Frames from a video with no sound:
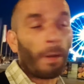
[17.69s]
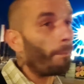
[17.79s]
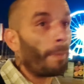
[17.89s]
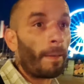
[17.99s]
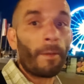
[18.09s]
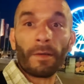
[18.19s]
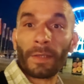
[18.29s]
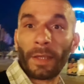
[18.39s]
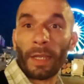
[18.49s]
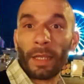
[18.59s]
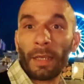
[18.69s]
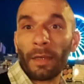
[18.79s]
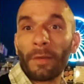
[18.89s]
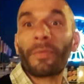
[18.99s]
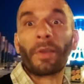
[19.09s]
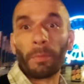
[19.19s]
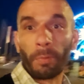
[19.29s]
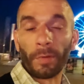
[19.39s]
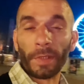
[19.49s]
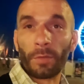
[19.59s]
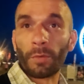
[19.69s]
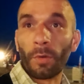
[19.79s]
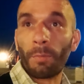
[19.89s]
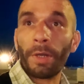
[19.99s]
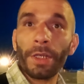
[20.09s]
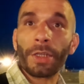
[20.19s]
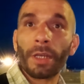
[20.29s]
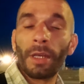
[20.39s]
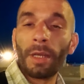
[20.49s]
Bah, pas encore cette année, hein. frais de procédure oblige.